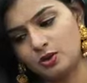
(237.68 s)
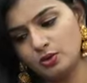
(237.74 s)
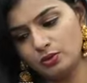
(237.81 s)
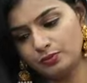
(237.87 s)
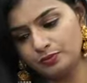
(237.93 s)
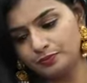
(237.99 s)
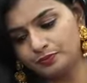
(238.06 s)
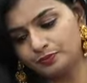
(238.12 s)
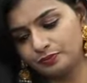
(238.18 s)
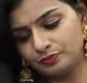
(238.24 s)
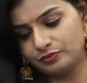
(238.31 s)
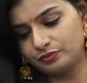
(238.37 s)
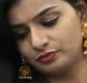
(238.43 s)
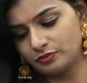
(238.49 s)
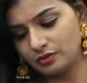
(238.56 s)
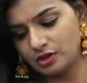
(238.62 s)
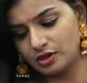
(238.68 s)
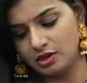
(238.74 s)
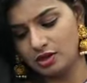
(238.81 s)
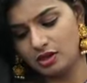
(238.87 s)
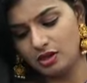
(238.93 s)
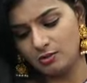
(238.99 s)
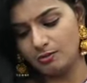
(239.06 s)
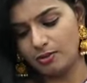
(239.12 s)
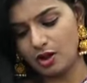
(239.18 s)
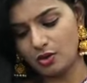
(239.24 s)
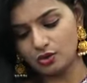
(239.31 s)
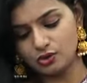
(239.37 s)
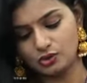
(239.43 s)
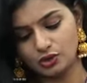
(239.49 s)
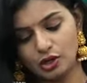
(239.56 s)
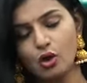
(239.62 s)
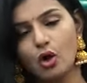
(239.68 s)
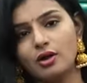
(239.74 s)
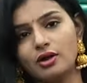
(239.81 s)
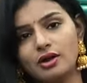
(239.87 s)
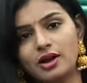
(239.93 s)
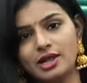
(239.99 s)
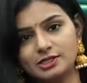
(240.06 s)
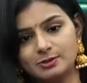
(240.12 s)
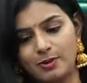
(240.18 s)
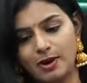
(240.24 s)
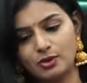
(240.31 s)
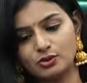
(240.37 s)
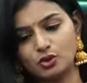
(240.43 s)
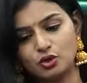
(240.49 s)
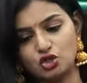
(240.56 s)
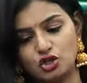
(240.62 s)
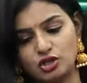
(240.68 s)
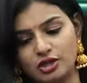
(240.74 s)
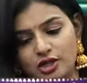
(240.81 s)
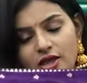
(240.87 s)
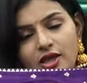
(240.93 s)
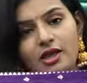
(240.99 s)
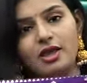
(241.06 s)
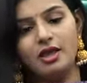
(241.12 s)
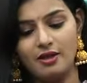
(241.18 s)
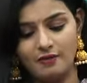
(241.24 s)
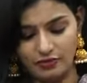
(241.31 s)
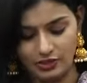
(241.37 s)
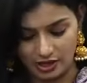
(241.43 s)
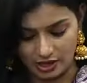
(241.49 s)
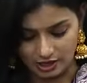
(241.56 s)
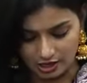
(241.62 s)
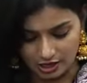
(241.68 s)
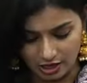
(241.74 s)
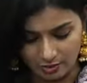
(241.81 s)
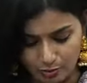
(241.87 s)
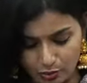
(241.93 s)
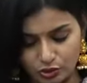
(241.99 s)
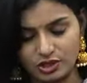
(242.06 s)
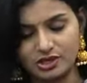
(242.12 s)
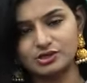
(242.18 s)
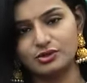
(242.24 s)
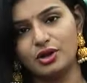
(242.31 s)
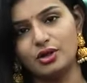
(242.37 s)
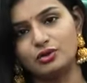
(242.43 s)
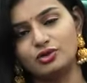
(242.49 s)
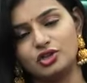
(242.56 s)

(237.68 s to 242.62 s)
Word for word: మీకు బ్లౌజ్ కూడా కాంట్రాస్ట్ బ్లౌజ్ వచ్చింది దానికి ఇలా బూటీస్ కూడా